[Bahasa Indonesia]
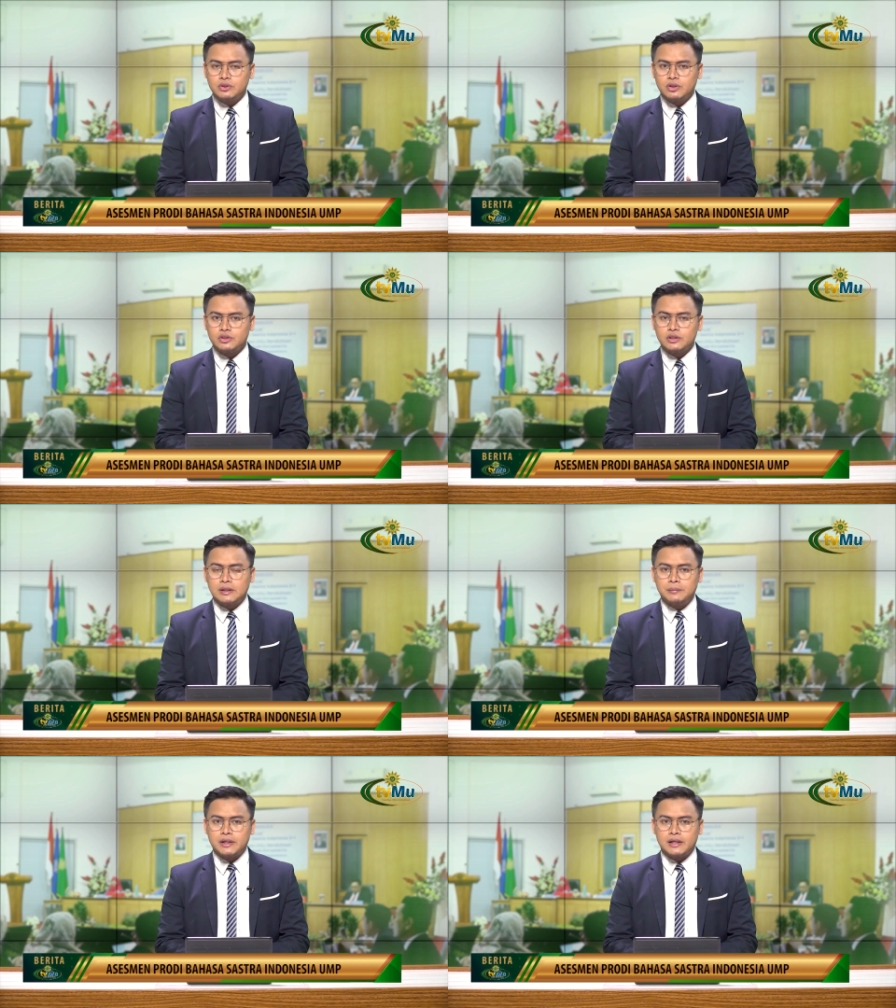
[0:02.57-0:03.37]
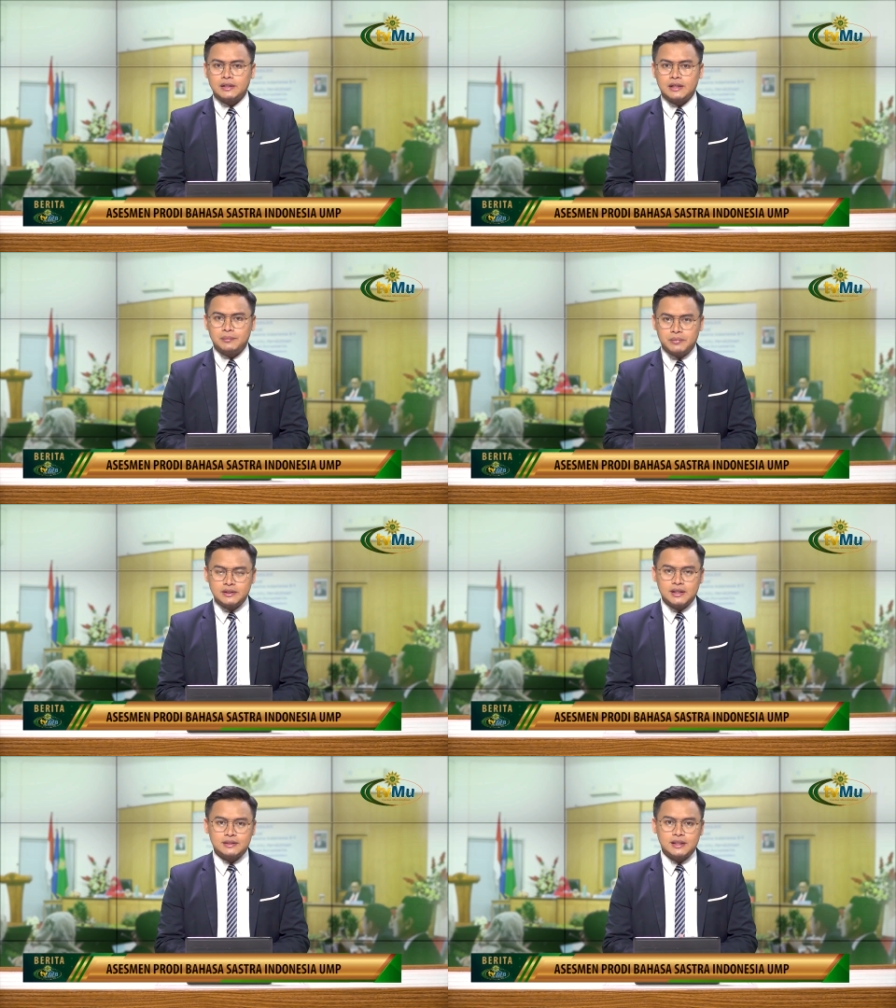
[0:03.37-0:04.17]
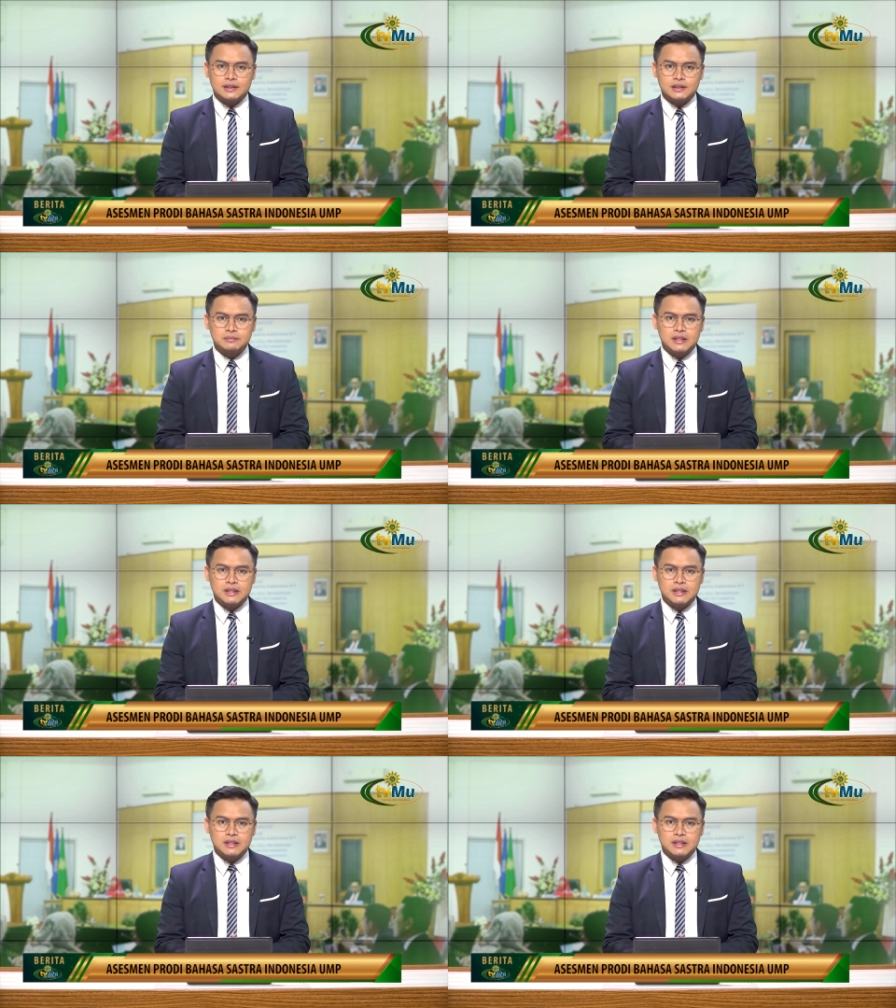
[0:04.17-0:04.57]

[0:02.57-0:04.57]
Suroso sampaikan apresiasi atas